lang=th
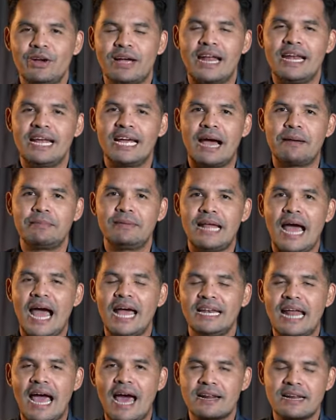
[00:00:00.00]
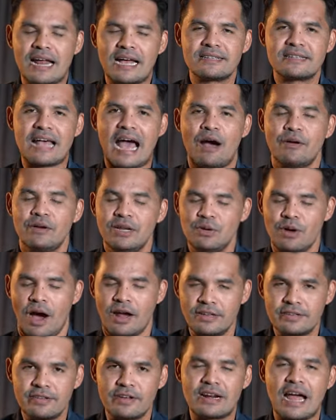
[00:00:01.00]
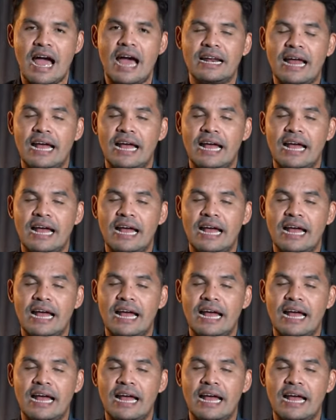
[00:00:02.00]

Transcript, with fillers: ยวกันนะครับด้านดาราสาวดิวอริสรา